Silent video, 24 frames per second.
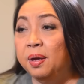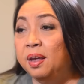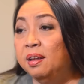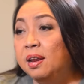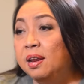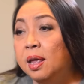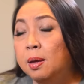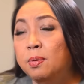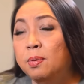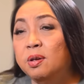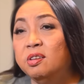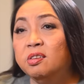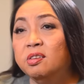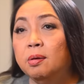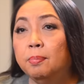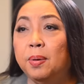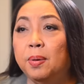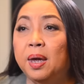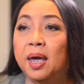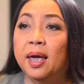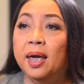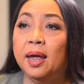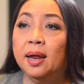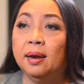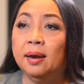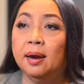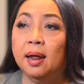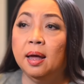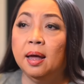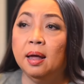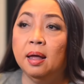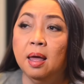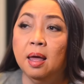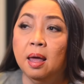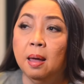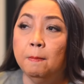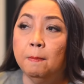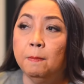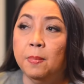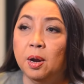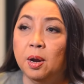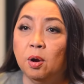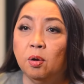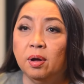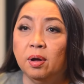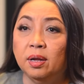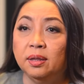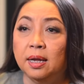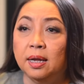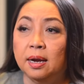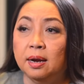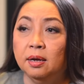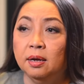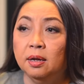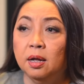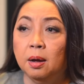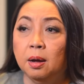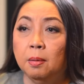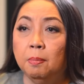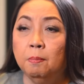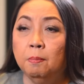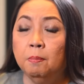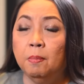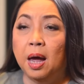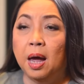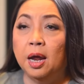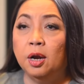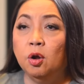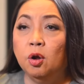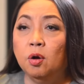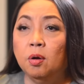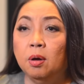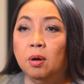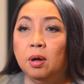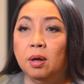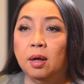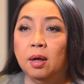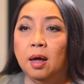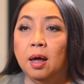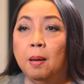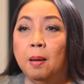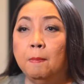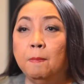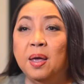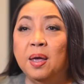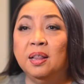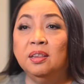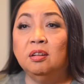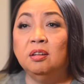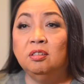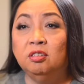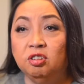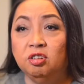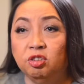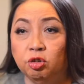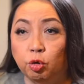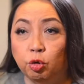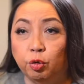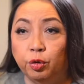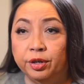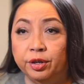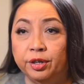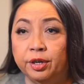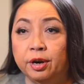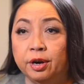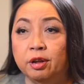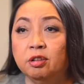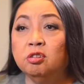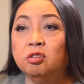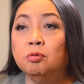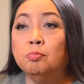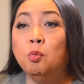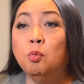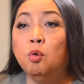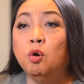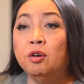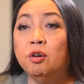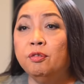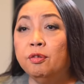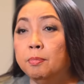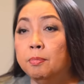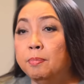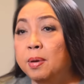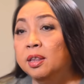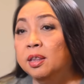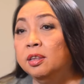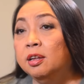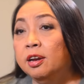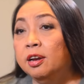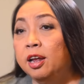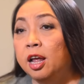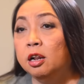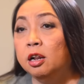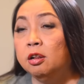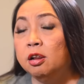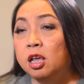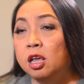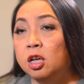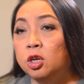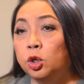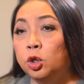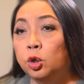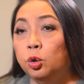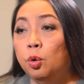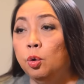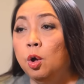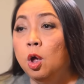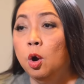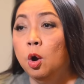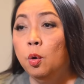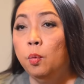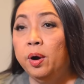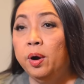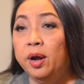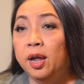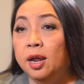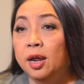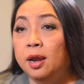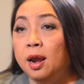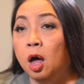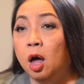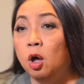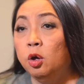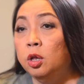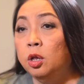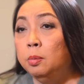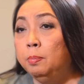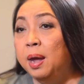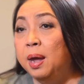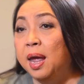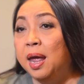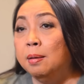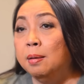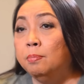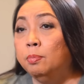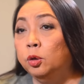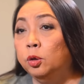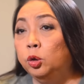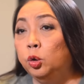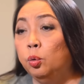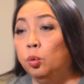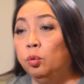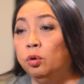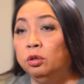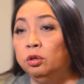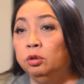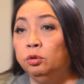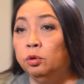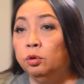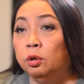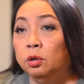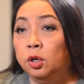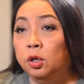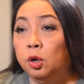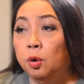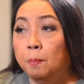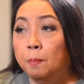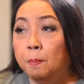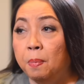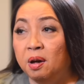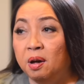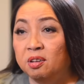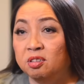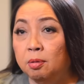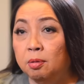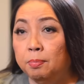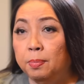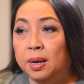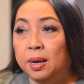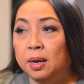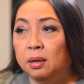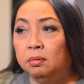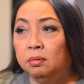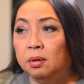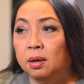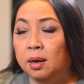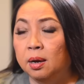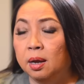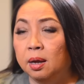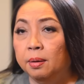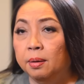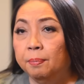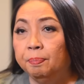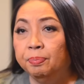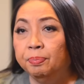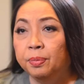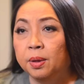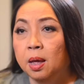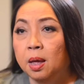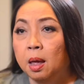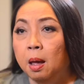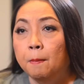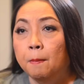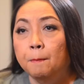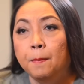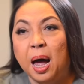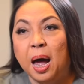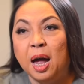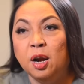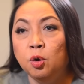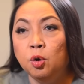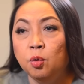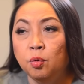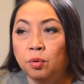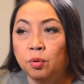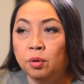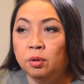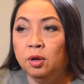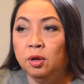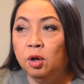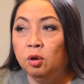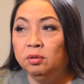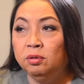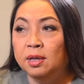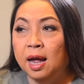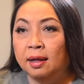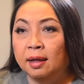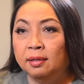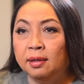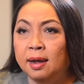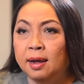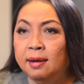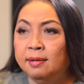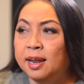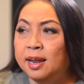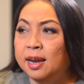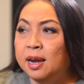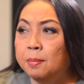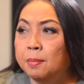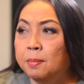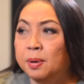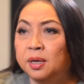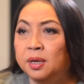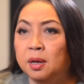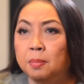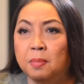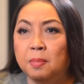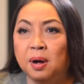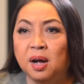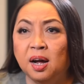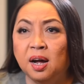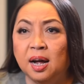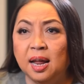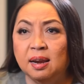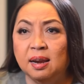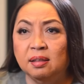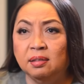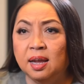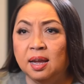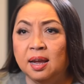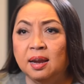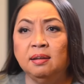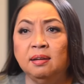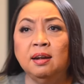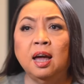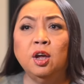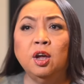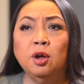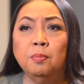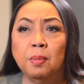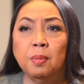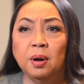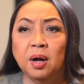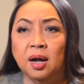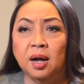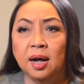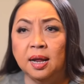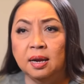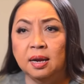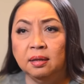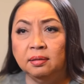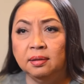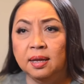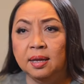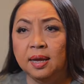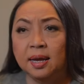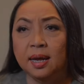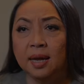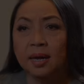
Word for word: Hindi ibig sabihin na meron ka talagang ano, uh, mental disorder. It's more of a mental health issue wherein how you'll be able to control yung possibility na paano yung dati hindi naman niya magagalitin, ngayon magagalitin.